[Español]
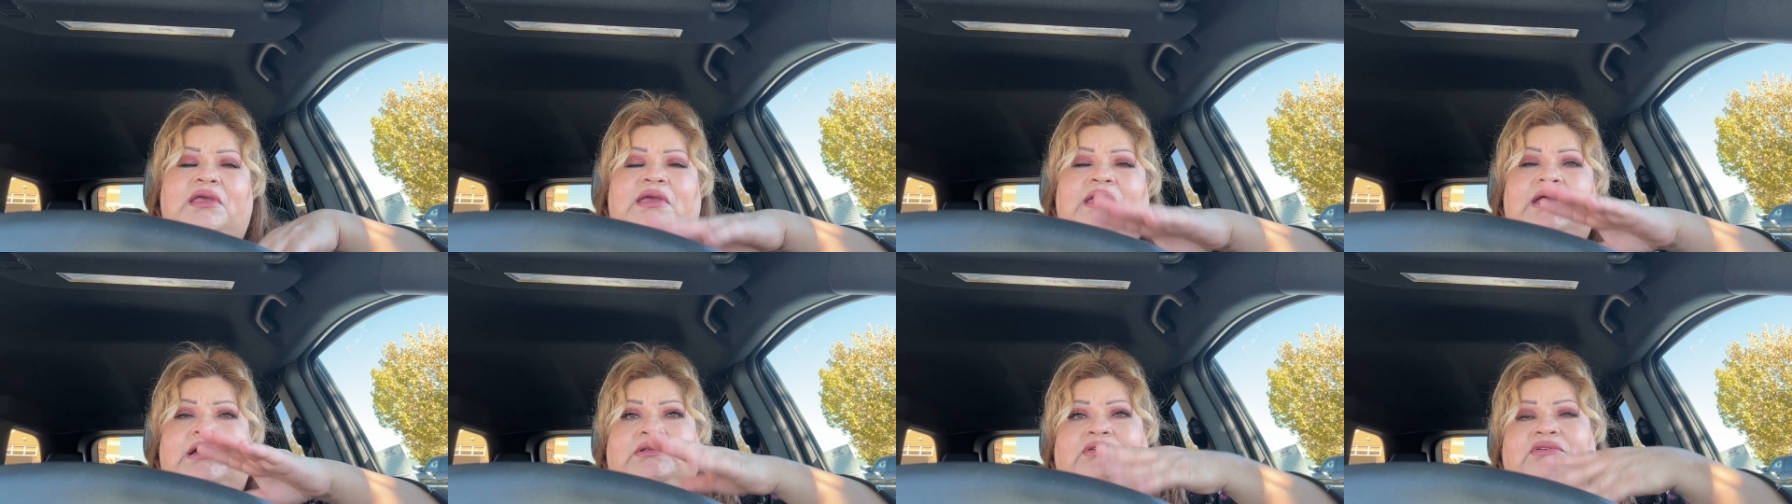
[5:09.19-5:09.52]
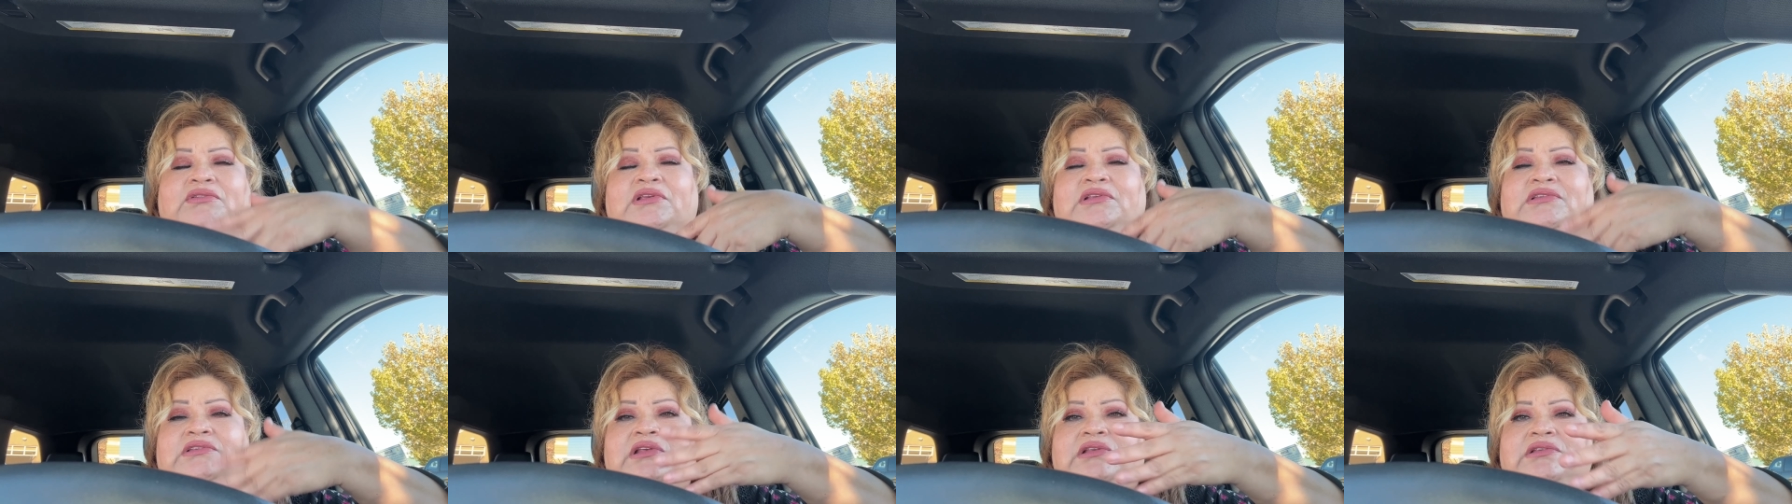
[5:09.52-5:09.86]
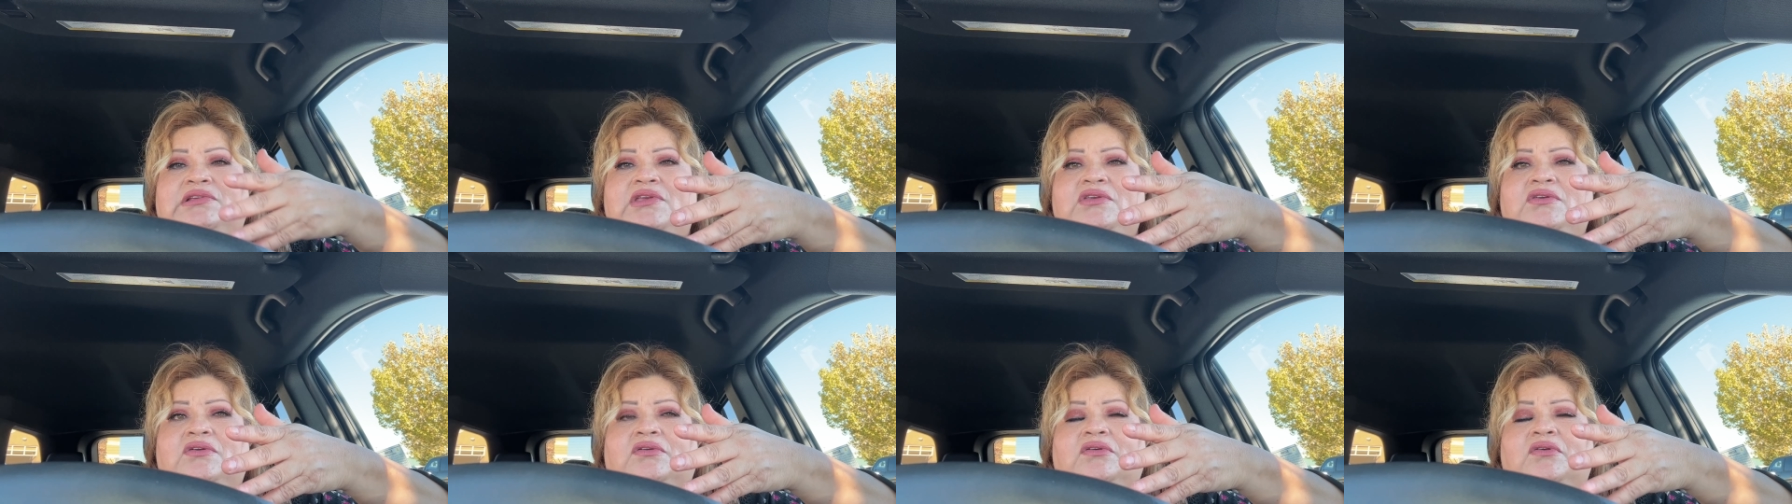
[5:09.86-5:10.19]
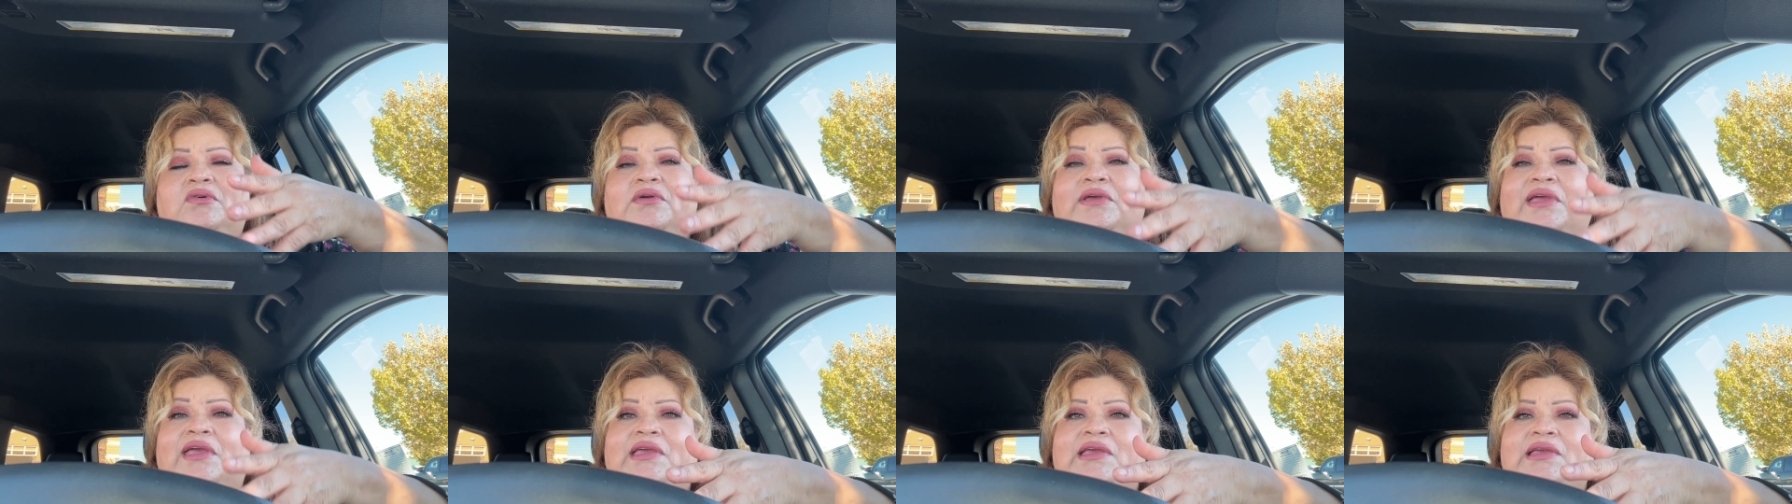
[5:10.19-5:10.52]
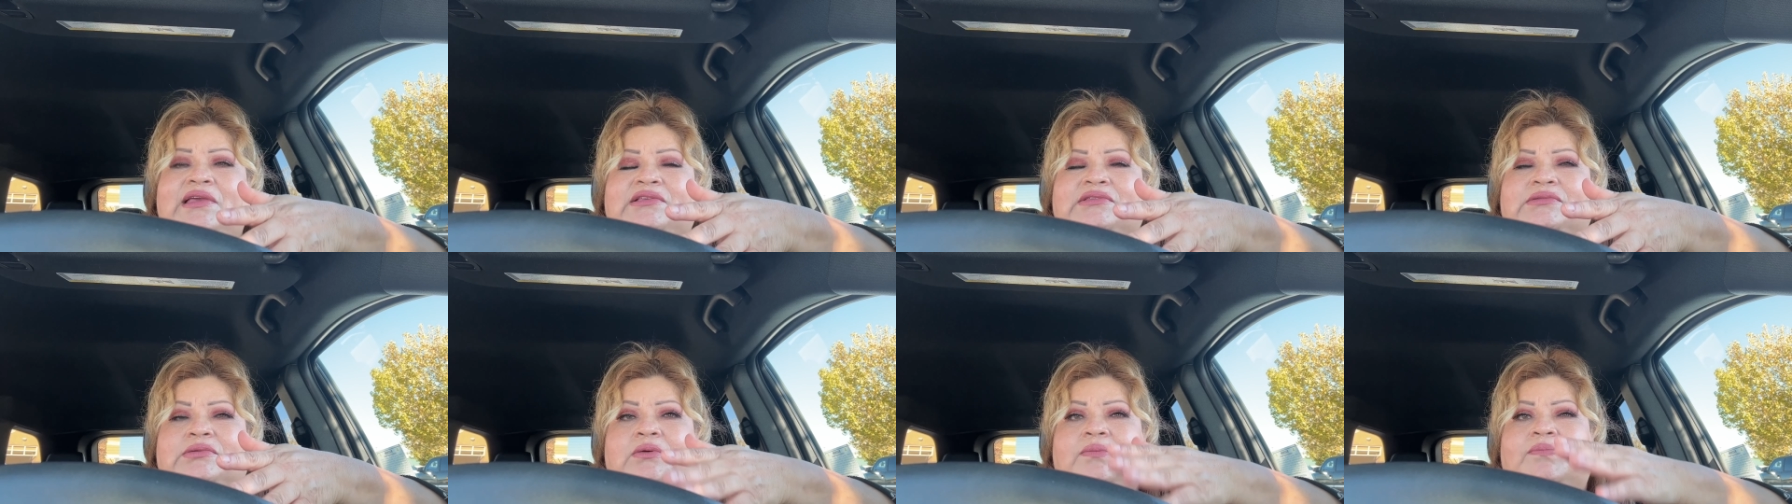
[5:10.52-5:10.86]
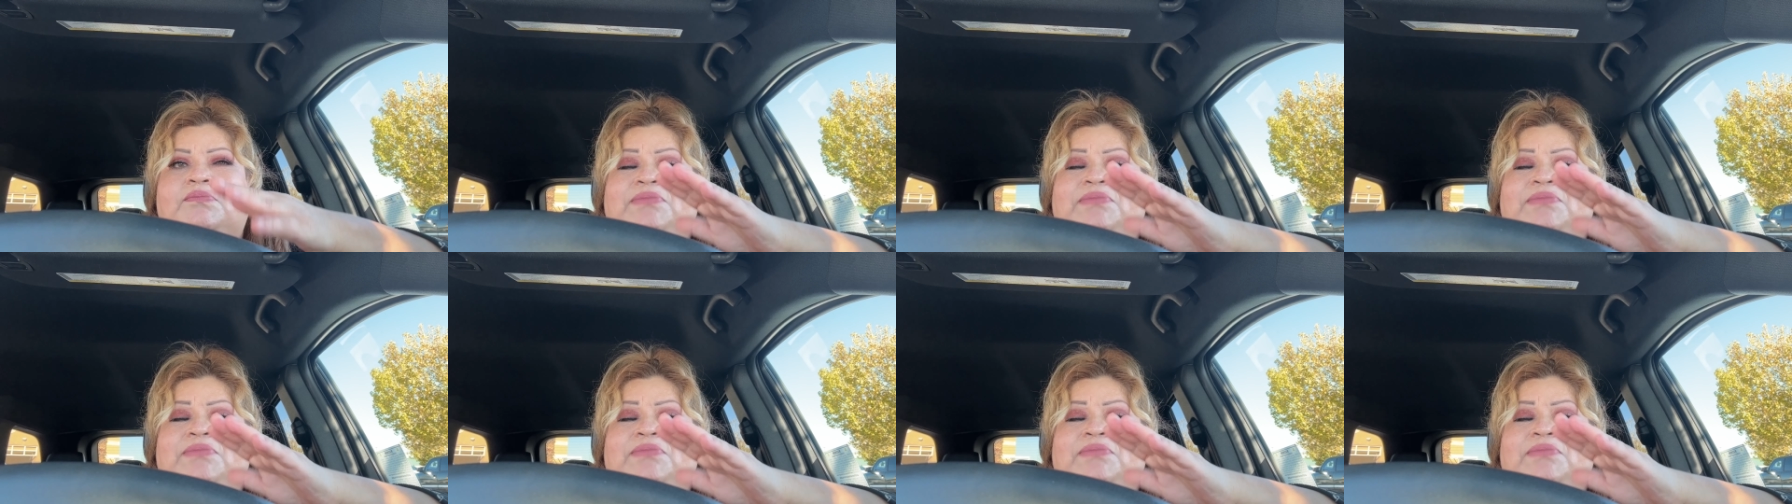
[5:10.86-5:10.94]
Entonces el señor lo que hizo,